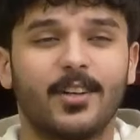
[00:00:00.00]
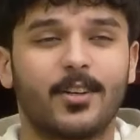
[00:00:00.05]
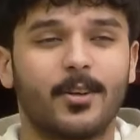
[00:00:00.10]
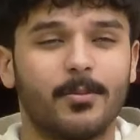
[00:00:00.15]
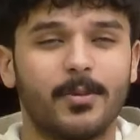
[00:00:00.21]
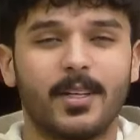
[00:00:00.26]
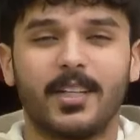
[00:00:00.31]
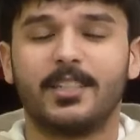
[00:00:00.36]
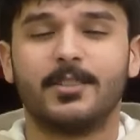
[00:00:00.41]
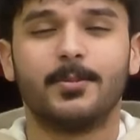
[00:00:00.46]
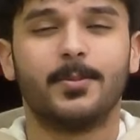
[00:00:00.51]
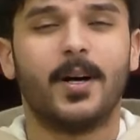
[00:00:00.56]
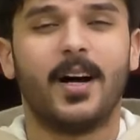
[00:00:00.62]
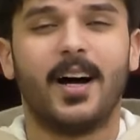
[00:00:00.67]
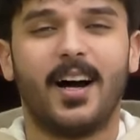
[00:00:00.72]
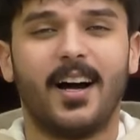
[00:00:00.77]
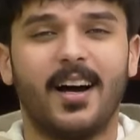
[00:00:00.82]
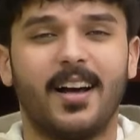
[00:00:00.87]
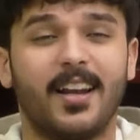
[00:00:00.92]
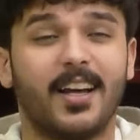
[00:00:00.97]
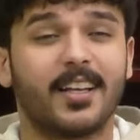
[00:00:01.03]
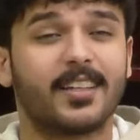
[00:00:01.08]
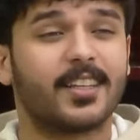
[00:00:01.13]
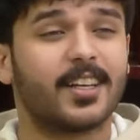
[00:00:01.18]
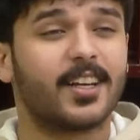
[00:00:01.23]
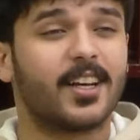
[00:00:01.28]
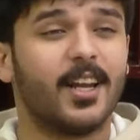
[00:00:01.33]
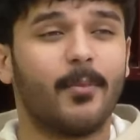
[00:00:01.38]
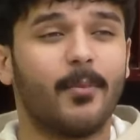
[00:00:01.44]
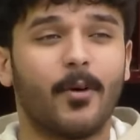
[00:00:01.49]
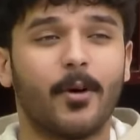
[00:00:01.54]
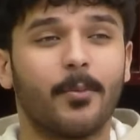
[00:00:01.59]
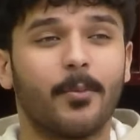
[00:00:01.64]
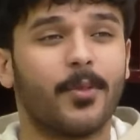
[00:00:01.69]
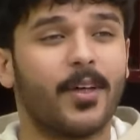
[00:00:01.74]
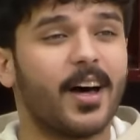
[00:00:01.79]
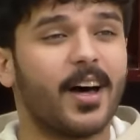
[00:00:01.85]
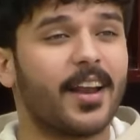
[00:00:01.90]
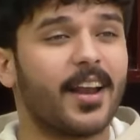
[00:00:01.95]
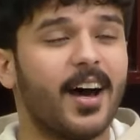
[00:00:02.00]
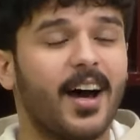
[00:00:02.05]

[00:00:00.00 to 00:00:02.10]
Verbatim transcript: لكم يا جماعه لا تتكلمون بظهر